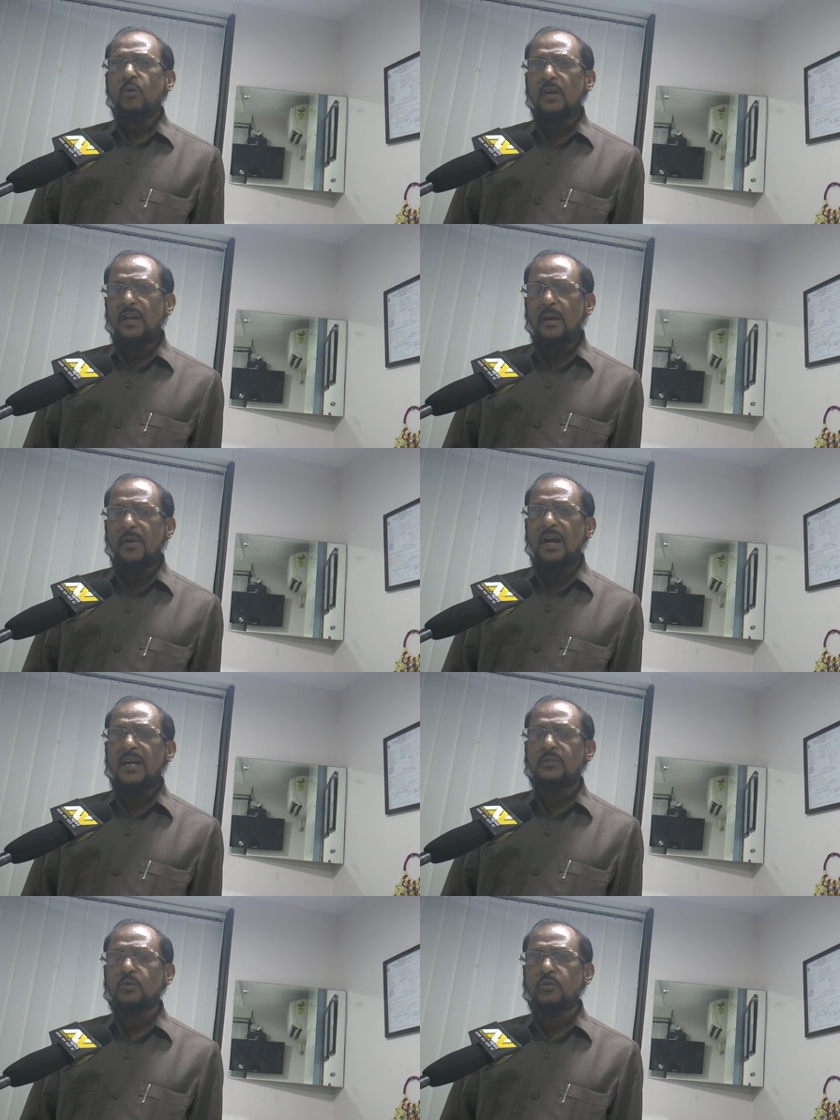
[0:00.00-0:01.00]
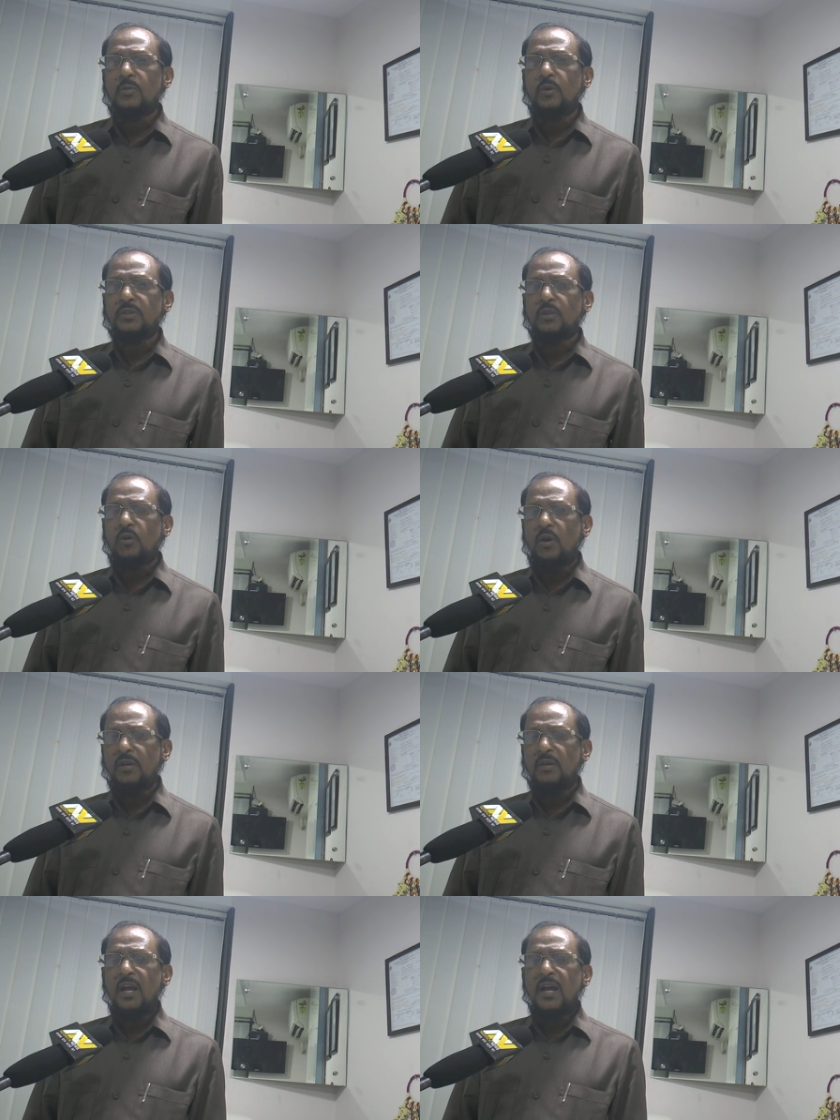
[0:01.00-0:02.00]
उन्हें घबराहट सुशील मोदी को और
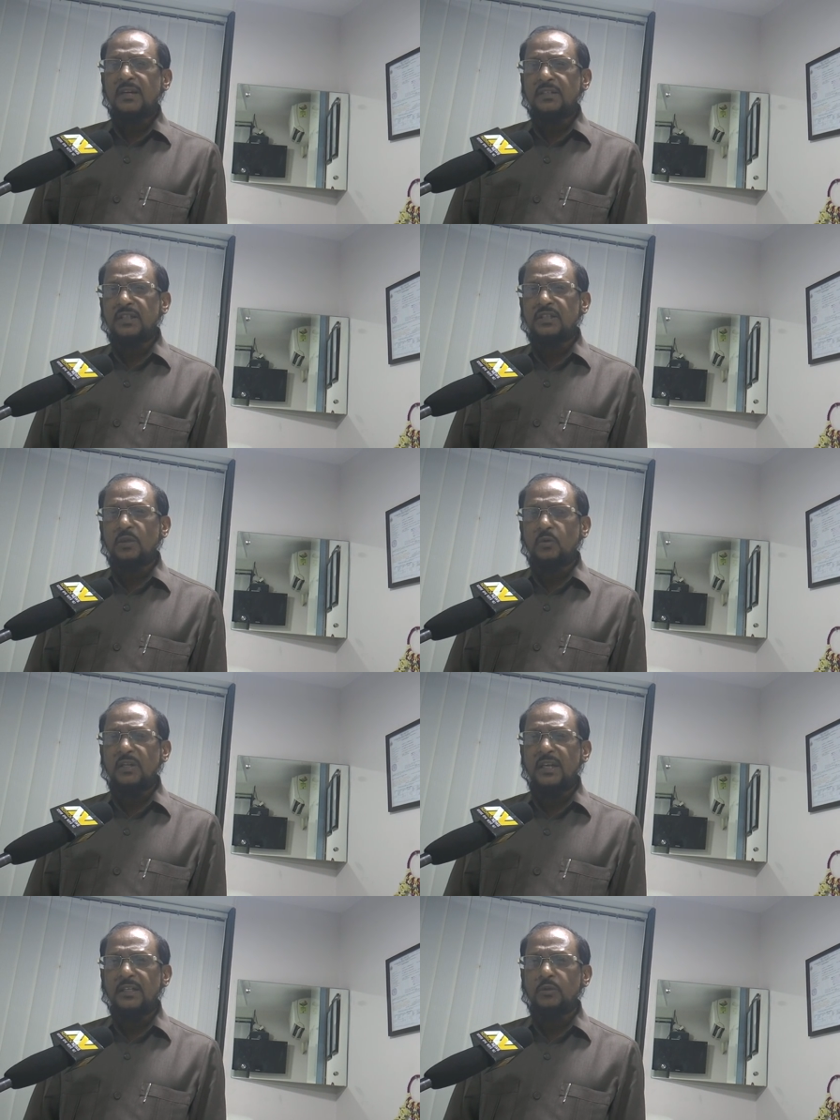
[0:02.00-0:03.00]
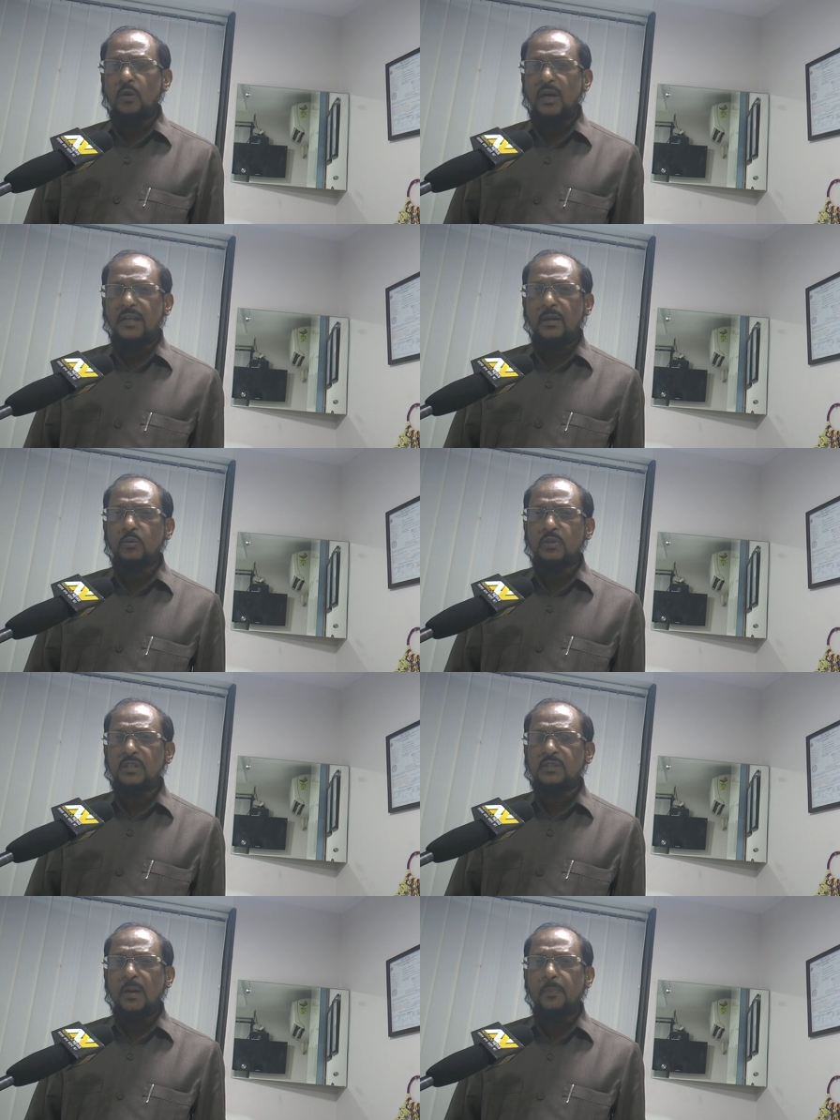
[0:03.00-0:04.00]
नीतीश जी को यह कि
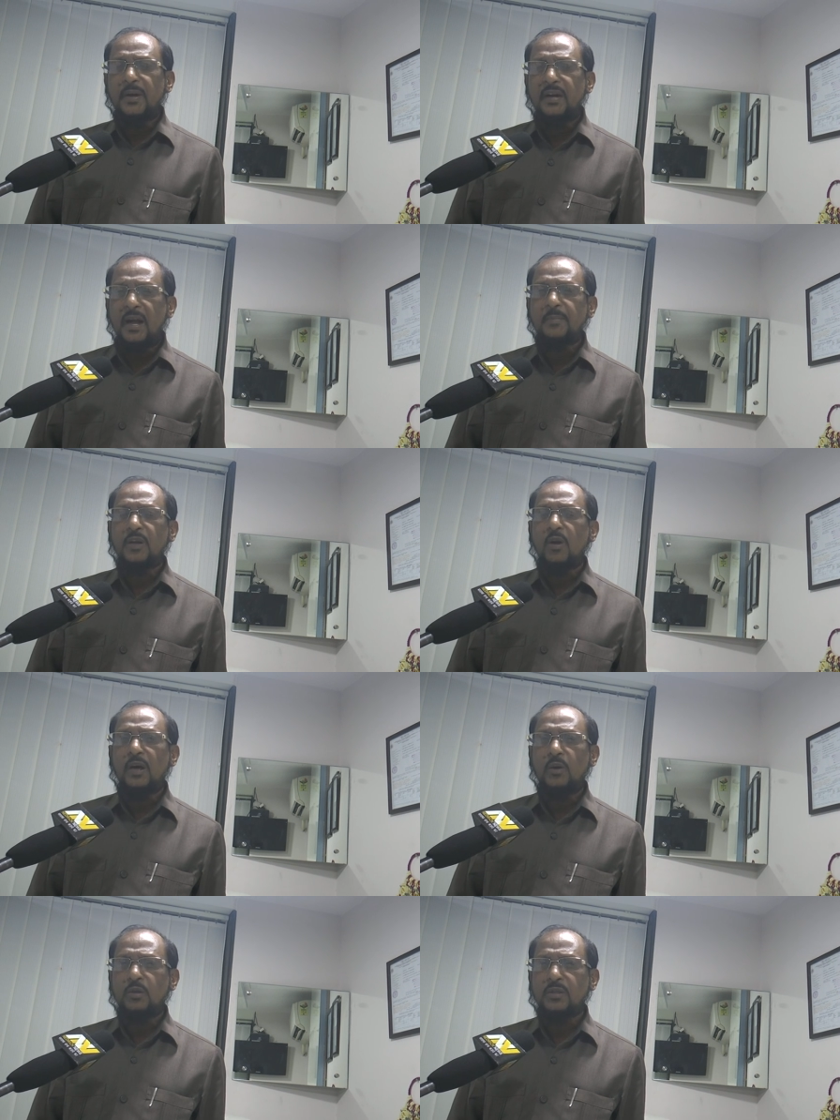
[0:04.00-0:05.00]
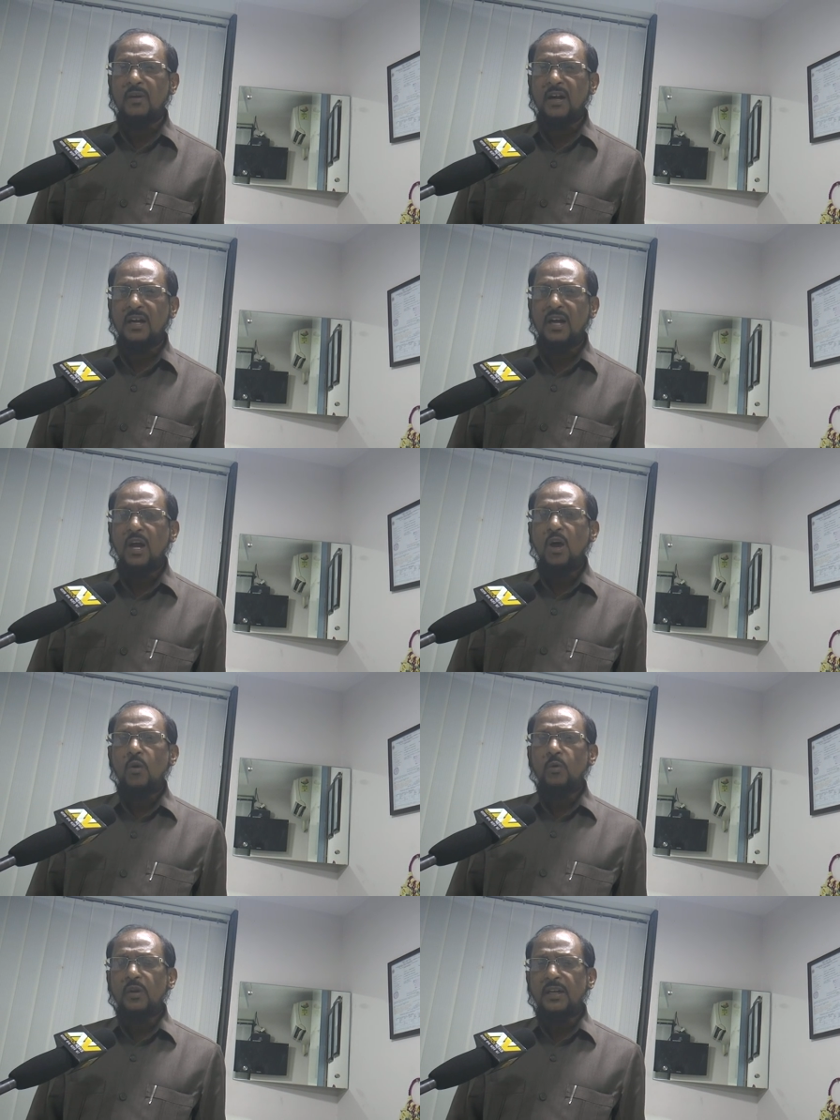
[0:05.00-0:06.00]
2019 का परिणाम क्या होगा लोकसभा का
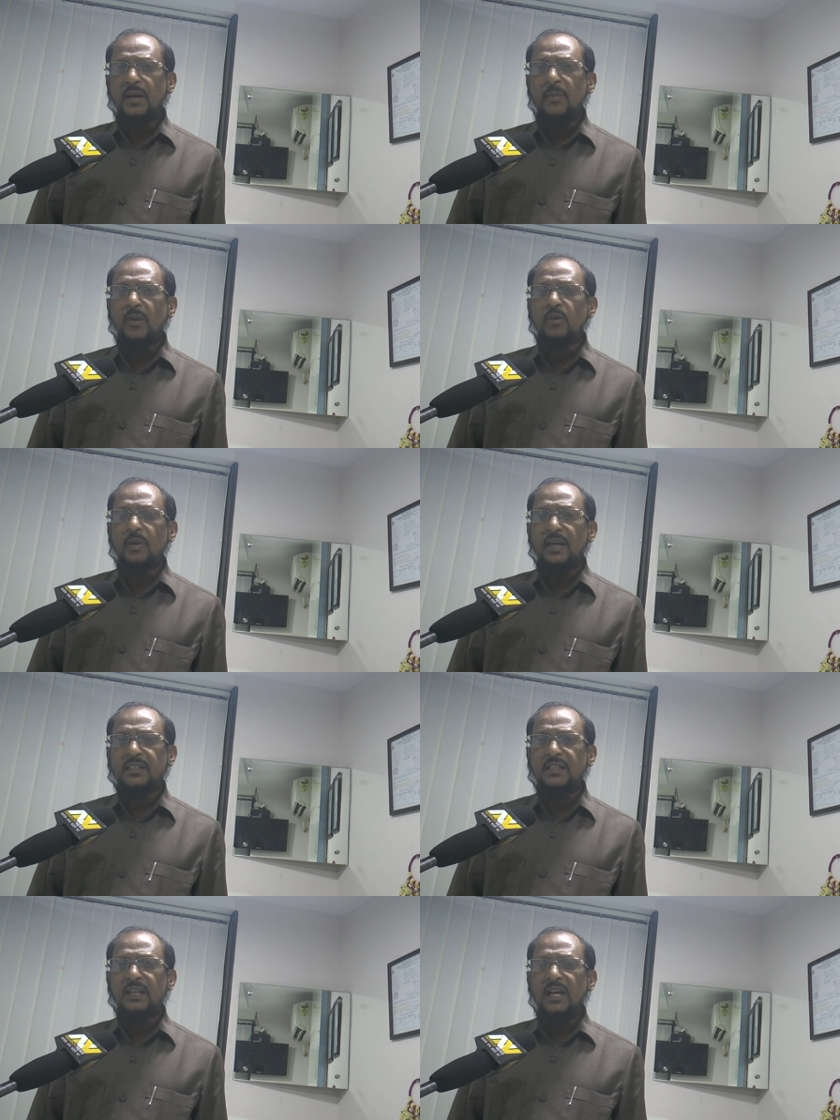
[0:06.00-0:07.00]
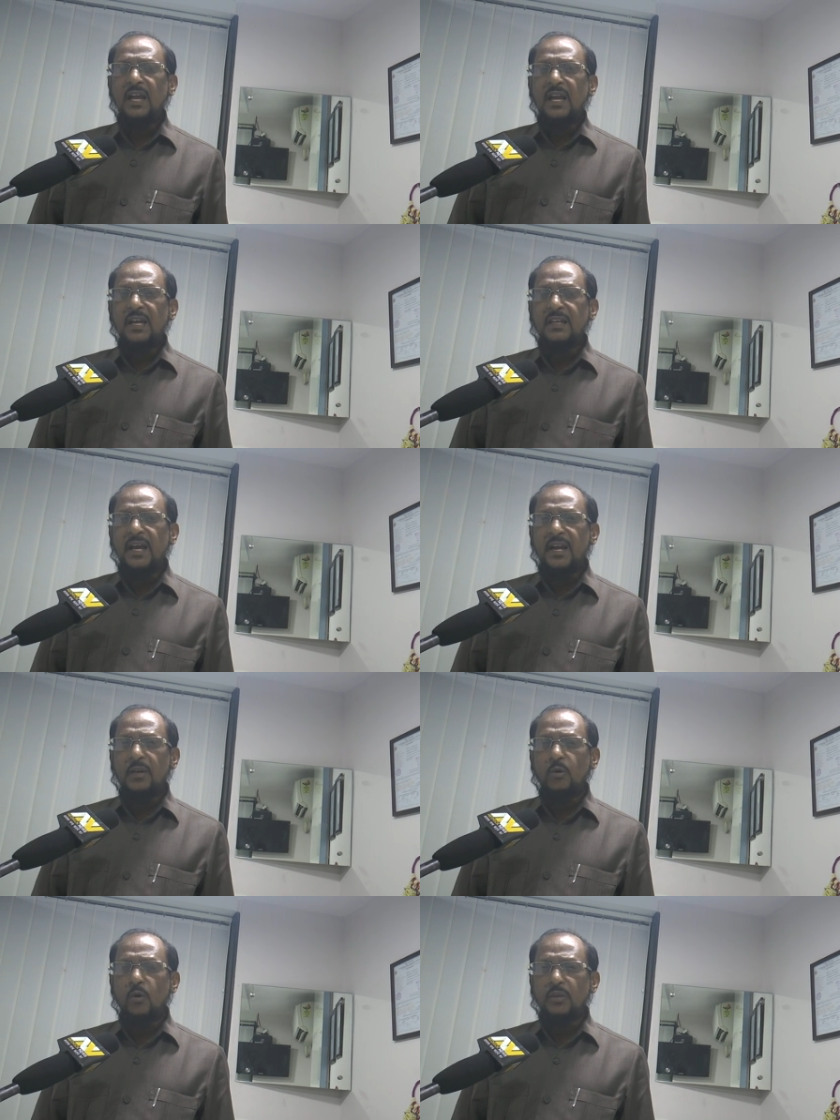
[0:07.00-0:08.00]
उन्हें यह मालूम है कि 11
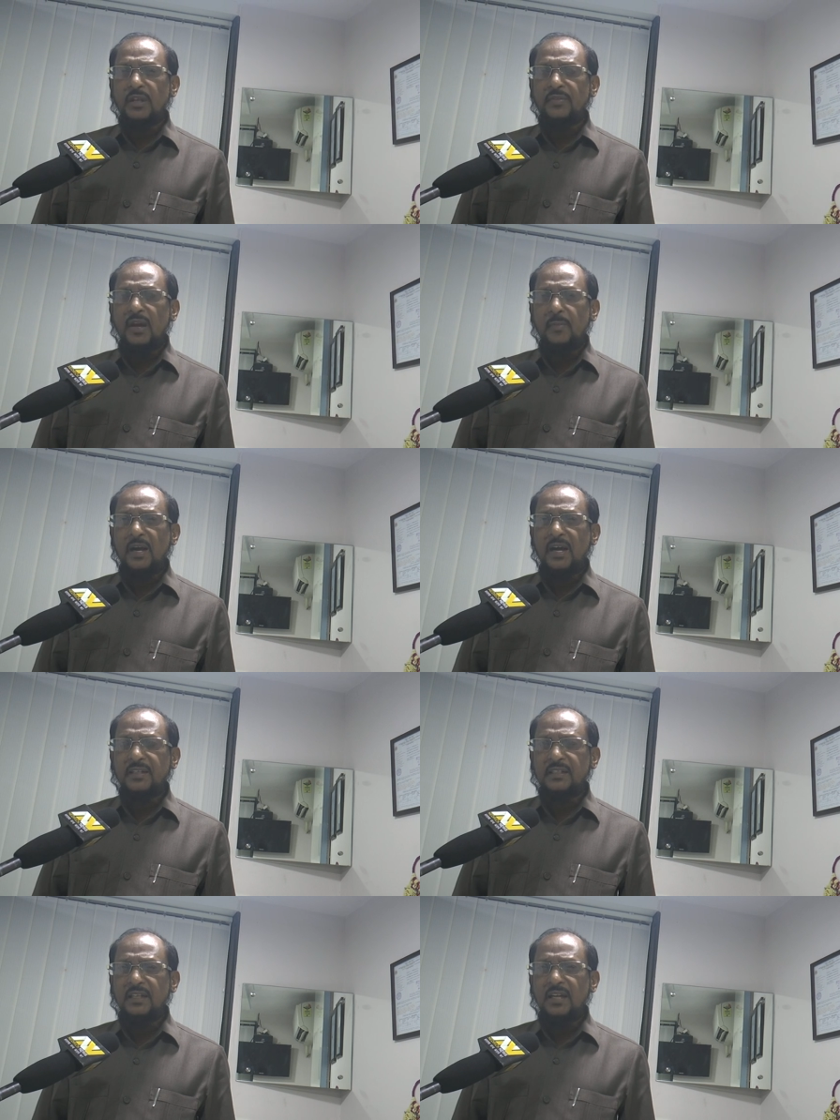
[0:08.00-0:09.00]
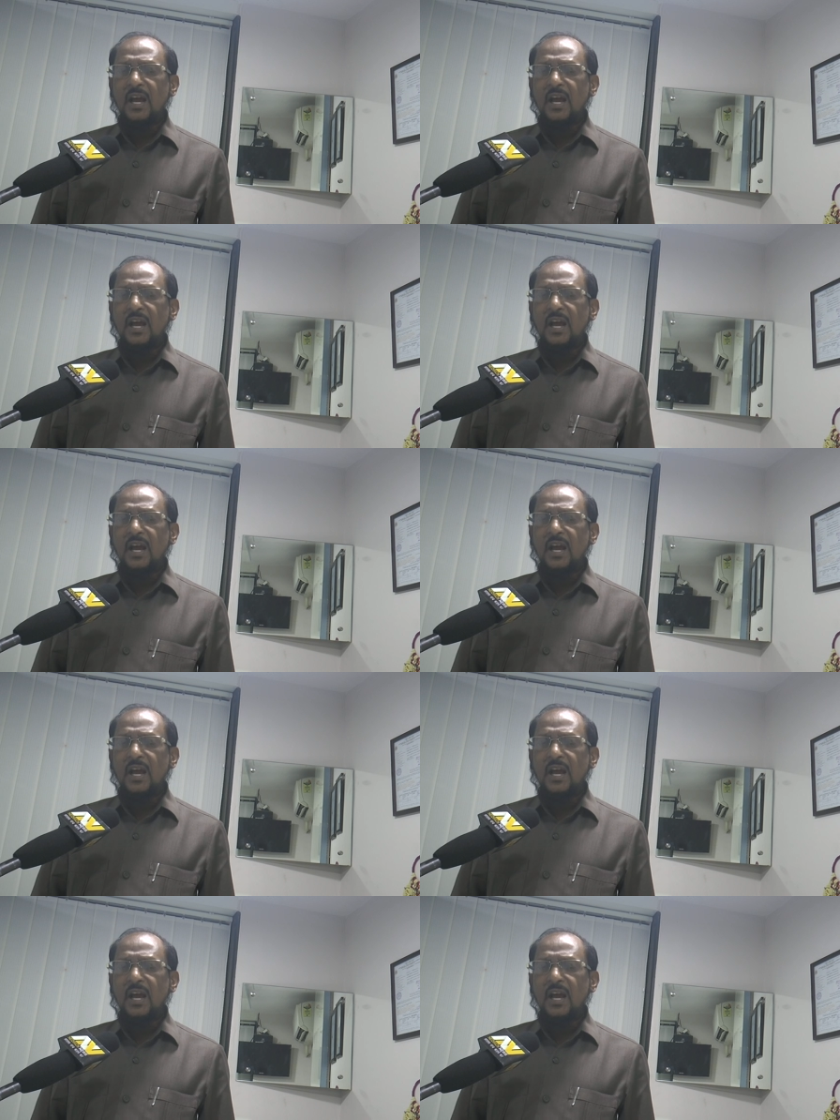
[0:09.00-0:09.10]
करोड़ जनता बिहार की